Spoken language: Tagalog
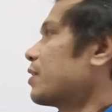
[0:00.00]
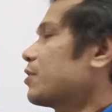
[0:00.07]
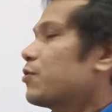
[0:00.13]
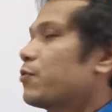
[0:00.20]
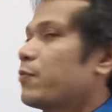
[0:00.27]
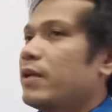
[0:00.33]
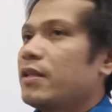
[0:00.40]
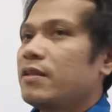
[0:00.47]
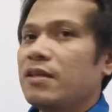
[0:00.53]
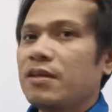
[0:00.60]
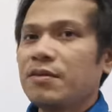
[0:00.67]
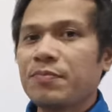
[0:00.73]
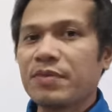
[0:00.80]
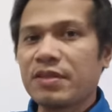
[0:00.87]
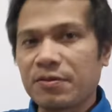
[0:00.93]
pressure
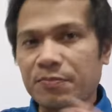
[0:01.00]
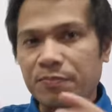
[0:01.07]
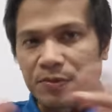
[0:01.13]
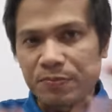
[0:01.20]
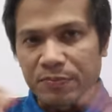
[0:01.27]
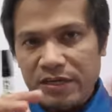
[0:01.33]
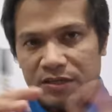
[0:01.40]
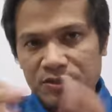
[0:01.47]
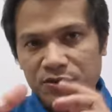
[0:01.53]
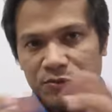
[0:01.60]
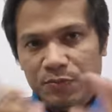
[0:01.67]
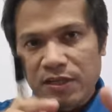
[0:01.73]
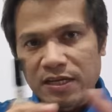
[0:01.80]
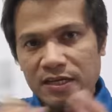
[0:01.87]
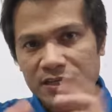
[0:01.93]
welding,
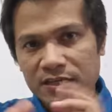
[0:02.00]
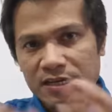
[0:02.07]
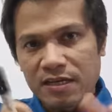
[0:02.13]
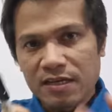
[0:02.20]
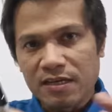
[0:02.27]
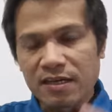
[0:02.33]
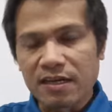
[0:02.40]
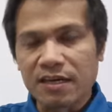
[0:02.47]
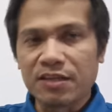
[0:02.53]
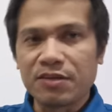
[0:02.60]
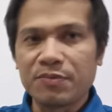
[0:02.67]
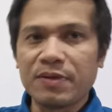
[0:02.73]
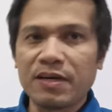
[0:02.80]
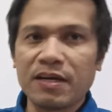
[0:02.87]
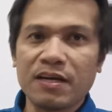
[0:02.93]
pinagpe-pressure mo lang siya, kagaya
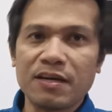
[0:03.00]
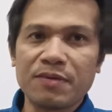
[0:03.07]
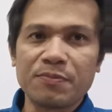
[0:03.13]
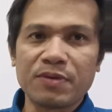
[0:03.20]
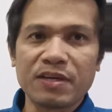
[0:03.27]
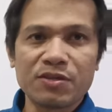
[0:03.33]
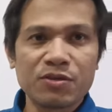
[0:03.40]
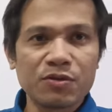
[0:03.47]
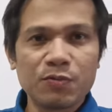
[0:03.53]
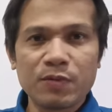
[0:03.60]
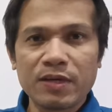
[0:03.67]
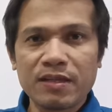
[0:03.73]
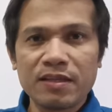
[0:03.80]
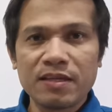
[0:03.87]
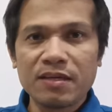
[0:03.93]
ng mga friction
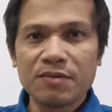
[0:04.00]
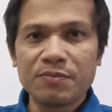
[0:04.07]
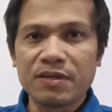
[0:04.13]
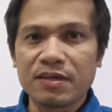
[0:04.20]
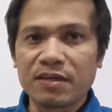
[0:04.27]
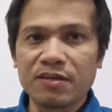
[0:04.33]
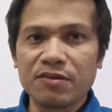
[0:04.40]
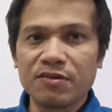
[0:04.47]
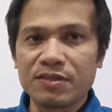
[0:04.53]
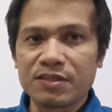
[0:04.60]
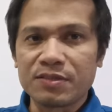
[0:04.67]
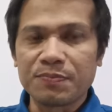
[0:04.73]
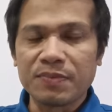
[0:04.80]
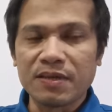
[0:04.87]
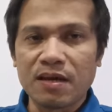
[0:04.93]
welding, mga ganun
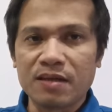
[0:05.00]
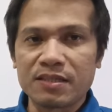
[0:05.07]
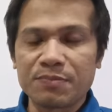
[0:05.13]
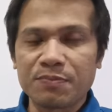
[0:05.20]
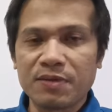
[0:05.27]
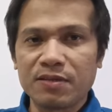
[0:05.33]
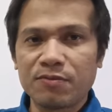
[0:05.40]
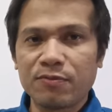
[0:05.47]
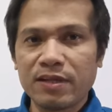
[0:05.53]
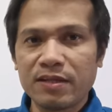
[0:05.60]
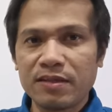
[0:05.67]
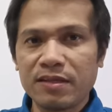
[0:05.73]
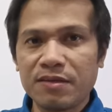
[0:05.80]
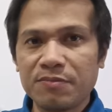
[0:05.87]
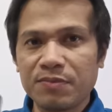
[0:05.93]
sp- uh, spot
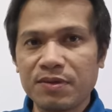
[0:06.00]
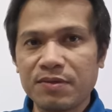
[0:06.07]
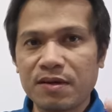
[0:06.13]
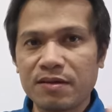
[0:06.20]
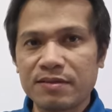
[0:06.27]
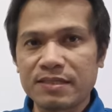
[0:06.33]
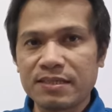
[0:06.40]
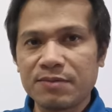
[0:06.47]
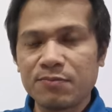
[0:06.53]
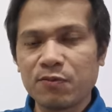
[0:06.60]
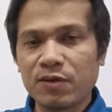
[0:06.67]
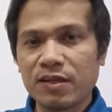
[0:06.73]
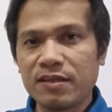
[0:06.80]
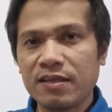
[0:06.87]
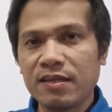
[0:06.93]
welding, b- uh, seam
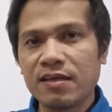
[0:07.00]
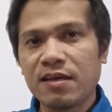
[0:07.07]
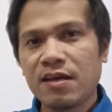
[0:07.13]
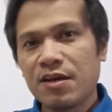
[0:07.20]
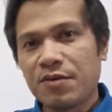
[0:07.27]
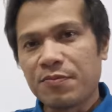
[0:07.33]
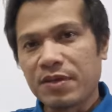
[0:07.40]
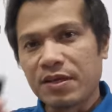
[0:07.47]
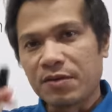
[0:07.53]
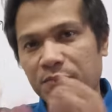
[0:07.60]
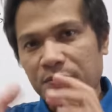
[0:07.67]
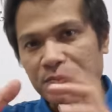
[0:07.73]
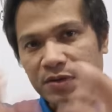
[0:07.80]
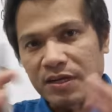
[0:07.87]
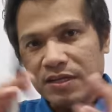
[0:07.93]
welding,
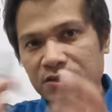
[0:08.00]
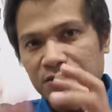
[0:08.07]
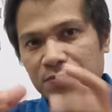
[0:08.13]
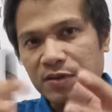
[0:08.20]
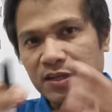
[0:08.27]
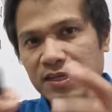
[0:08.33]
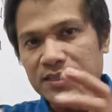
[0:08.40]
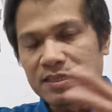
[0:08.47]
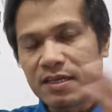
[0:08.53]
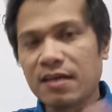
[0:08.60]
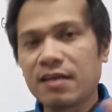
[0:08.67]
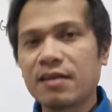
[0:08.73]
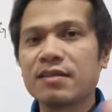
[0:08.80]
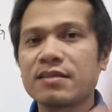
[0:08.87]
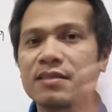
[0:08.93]
pinagpe-friction mo lang
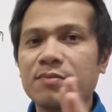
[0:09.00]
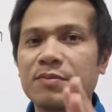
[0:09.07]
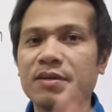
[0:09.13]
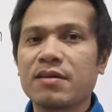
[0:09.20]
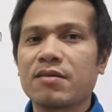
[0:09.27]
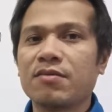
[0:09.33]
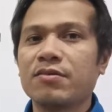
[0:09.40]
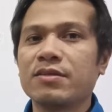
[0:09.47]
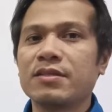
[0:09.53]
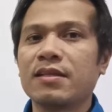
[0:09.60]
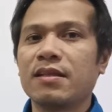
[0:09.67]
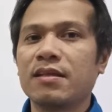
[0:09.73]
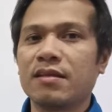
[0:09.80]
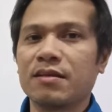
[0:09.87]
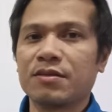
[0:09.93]
siya hanggang sa magkaroon
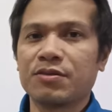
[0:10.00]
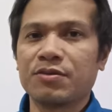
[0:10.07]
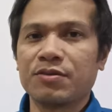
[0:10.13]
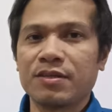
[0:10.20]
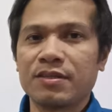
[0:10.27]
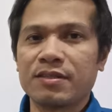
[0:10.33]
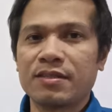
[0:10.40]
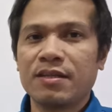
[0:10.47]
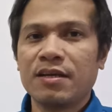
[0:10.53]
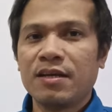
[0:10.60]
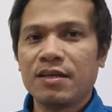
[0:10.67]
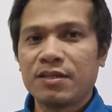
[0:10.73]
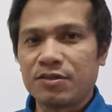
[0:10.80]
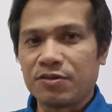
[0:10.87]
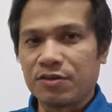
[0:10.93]
sila ng joints.
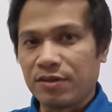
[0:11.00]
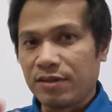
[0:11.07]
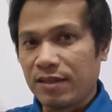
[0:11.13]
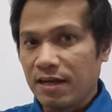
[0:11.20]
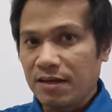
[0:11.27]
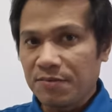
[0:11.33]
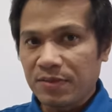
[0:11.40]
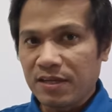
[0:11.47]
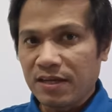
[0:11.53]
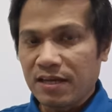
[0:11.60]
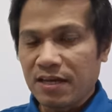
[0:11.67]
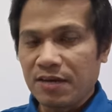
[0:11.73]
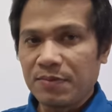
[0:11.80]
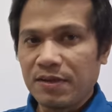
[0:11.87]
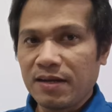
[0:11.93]
So, yun lang ang
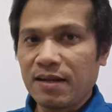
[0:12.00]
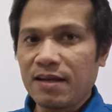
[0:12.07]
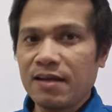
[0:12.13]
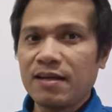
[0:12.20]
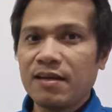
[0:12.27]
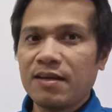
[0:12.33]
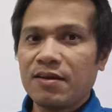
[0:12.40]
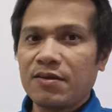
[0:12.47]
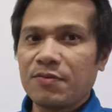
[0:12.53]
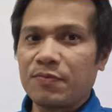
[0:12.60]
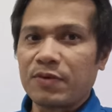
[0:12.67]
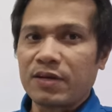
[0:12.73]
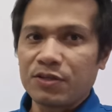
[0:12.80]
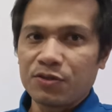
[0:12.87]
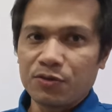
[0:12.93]
pinagkaiba nila,
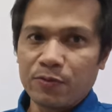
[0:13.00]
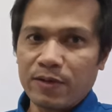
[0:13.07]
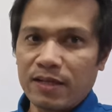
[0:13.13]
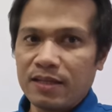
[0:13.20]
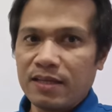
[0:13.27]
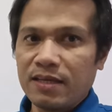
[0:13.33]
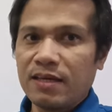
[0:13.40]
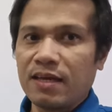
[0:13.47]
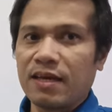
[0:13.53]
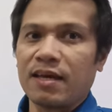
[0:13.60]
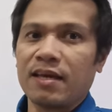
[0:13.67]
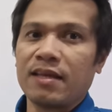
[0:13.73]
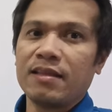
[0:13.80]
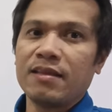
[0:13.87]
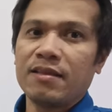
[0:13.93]
pressure welding
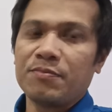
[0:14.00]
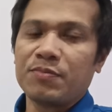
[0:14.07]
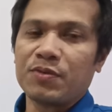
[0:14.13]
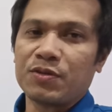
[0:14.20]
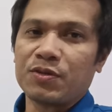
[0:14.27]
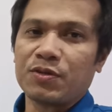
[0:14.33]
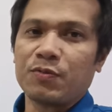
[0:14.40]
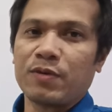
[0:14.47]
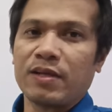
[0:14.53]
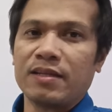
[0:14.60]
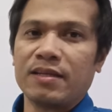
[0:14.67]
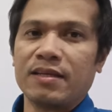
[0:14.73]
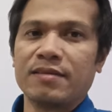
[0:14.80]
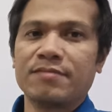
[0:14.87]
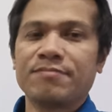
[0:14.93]
and fusion
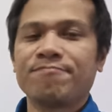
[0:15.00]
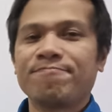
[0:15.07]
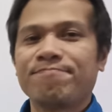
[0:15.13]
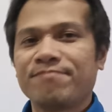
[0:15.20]
welding.